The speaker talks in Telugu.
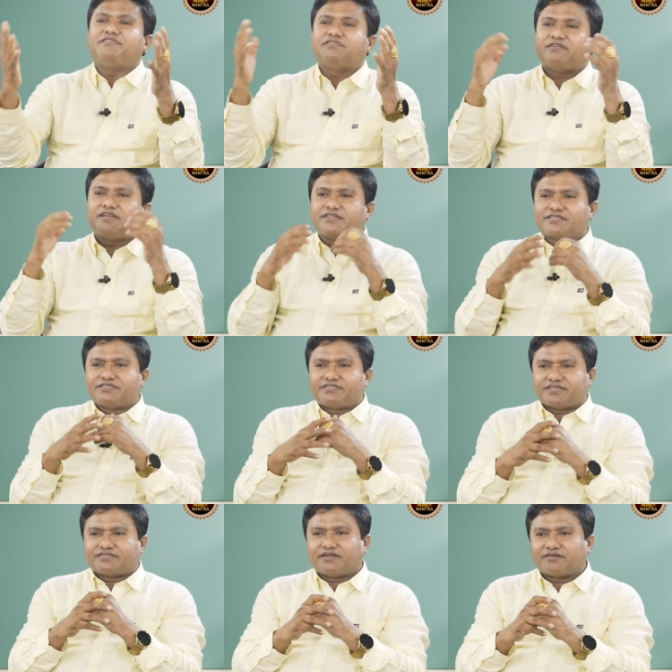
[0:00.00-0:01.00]
విజువలైజేషన్
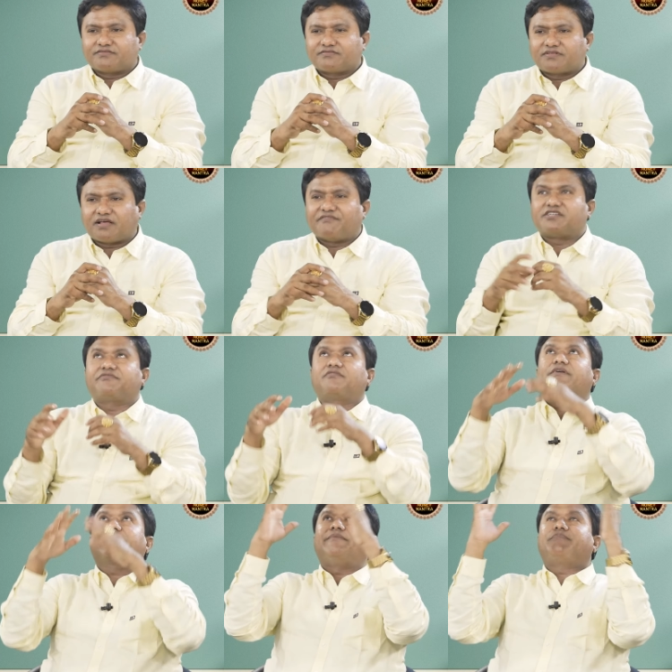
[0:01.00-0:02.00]
చేశాడు ఆ
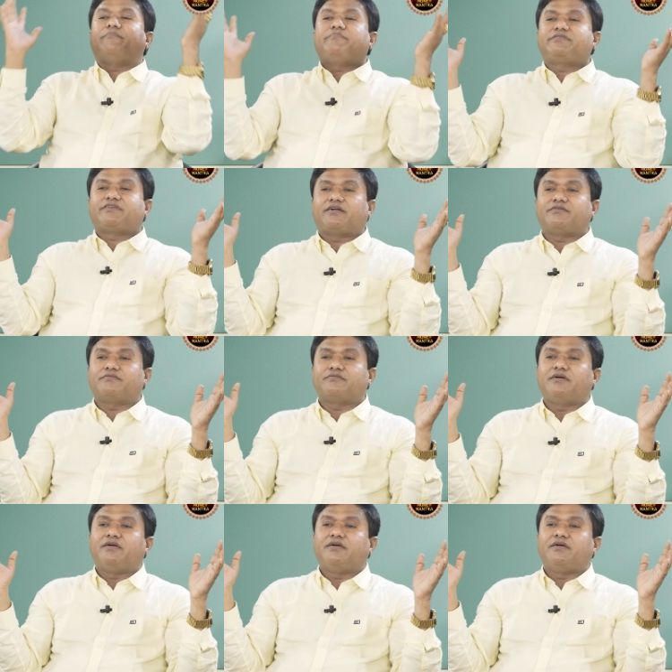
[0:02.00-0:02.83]
విశ్వంలోకి ఏం పంపించాడు